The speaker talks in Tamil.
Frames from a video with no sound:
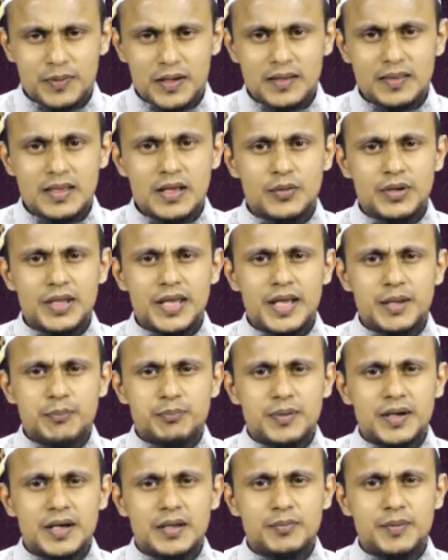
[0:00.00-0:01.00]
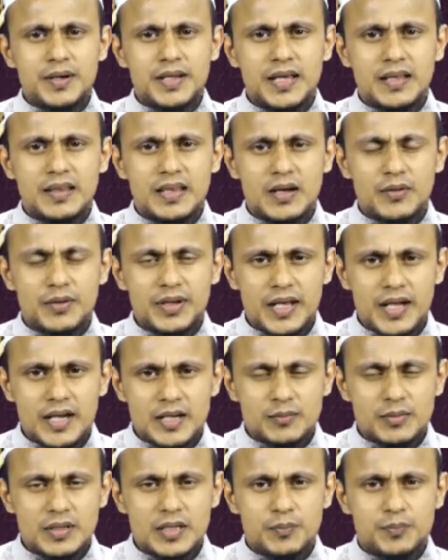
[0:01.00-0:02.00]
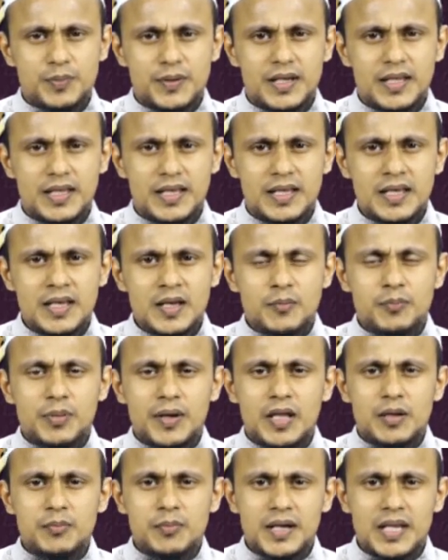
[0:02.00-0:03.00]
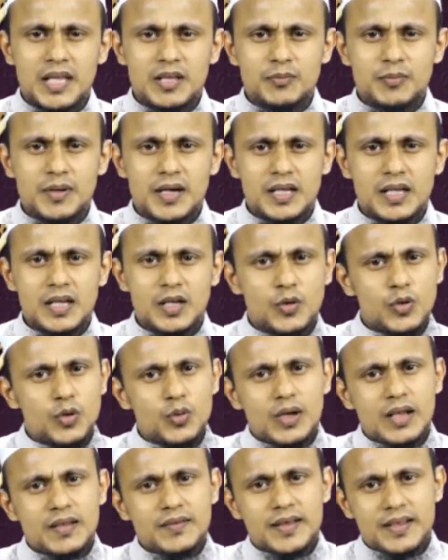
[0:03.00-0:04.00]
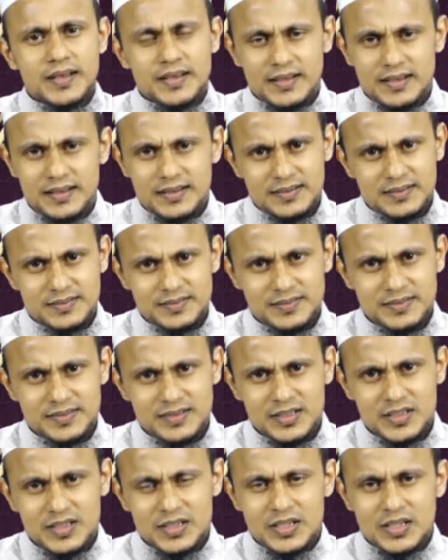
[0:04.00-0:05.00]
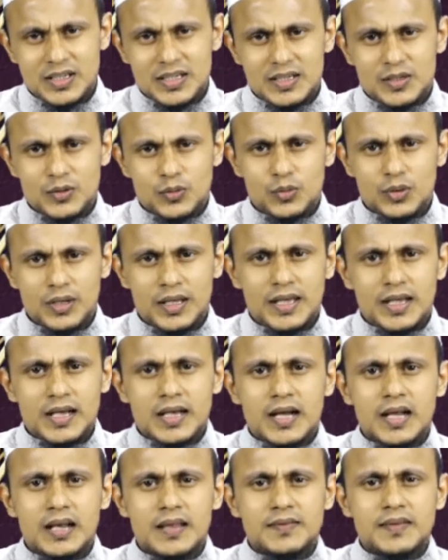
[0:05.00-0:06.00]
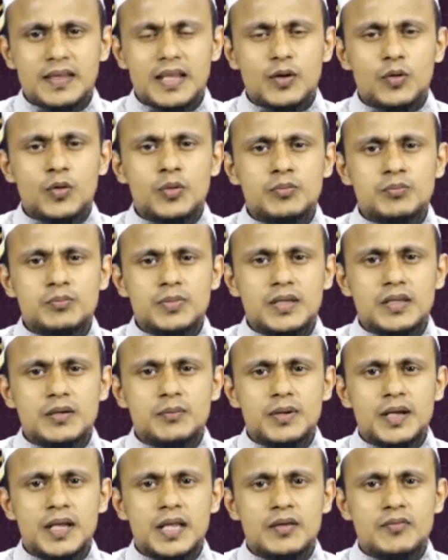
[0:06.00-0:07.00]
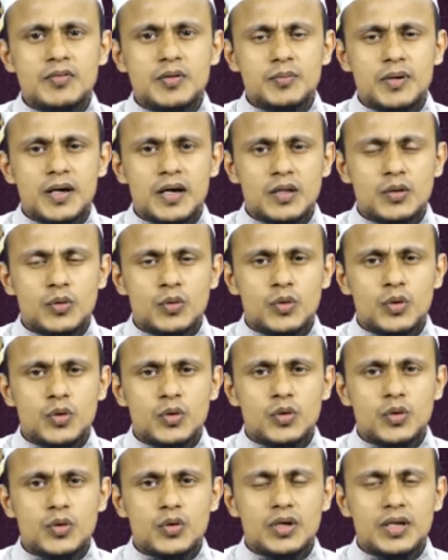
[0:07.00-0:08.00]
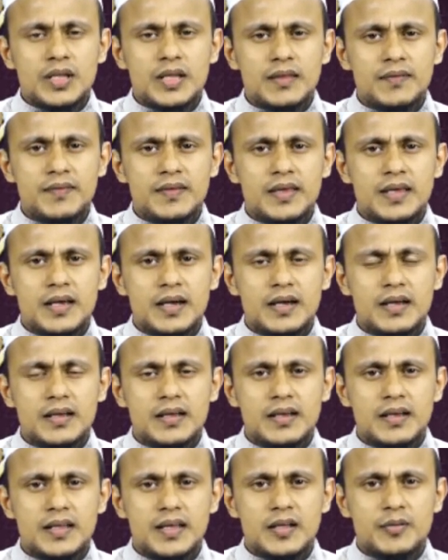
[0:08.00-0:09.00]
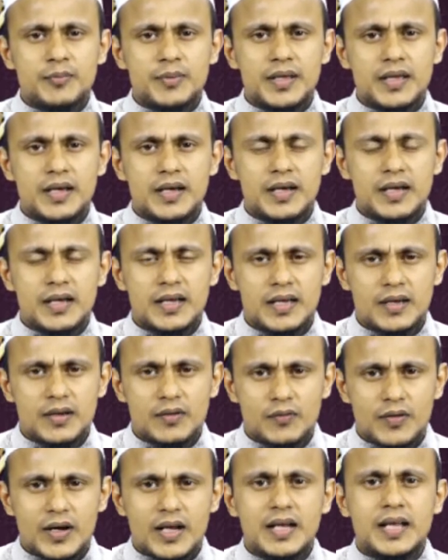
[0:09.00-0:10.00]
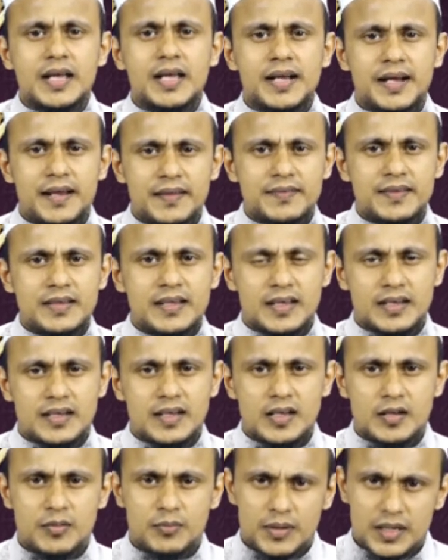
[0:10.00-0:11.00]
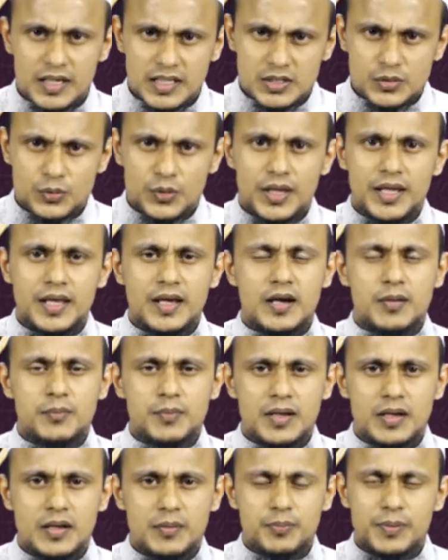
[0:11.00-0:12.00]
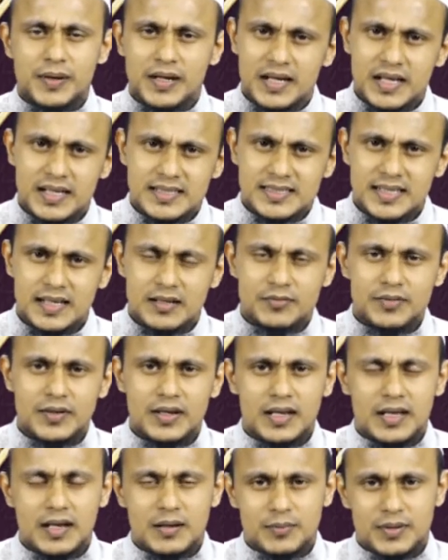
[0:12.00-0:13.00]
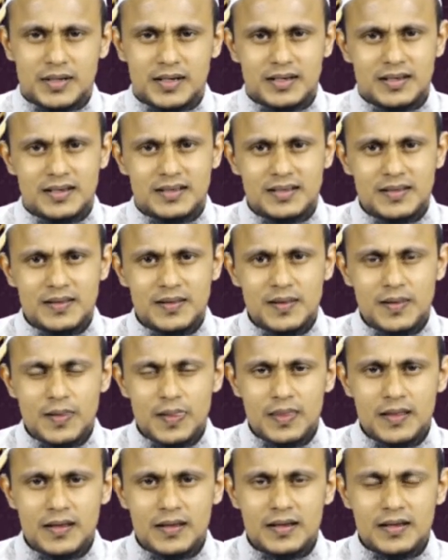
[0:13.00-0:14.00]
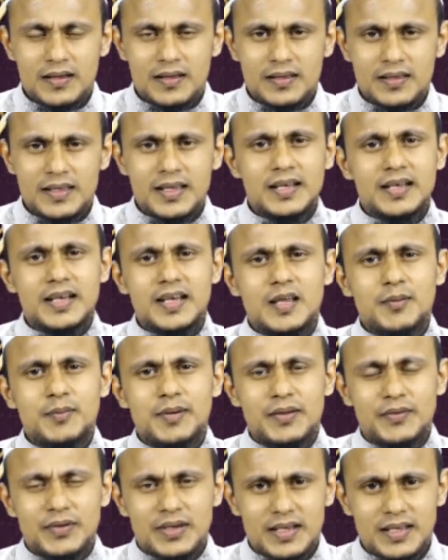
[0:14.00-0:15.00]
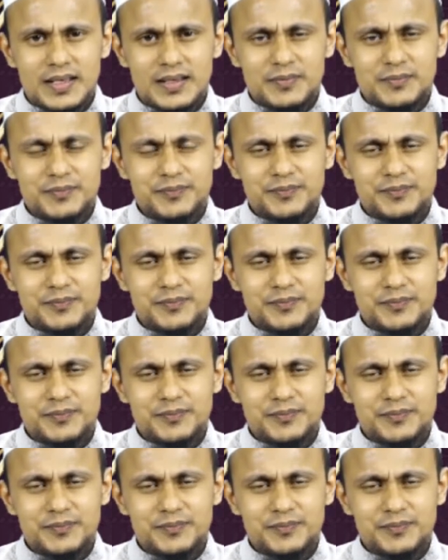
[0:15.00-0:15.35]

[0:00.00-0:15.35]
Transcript: அல்லாவுடைய ஏற்பாடுபடி அல்லாவுடைய அனுமதிப்படி பல மனைவிமார்களோடு வாழ்ந்தார்கள் ஒரே காலத்திலே ஒன்பது மனைவிமாரோடு நீதியாக நேர்மையாக வாழ்க்கை நடத்தினார்கள் மனசுடையாமல் பக்கசார்பு இல்லாமல் ஏங்கண்ணியமானவர்களே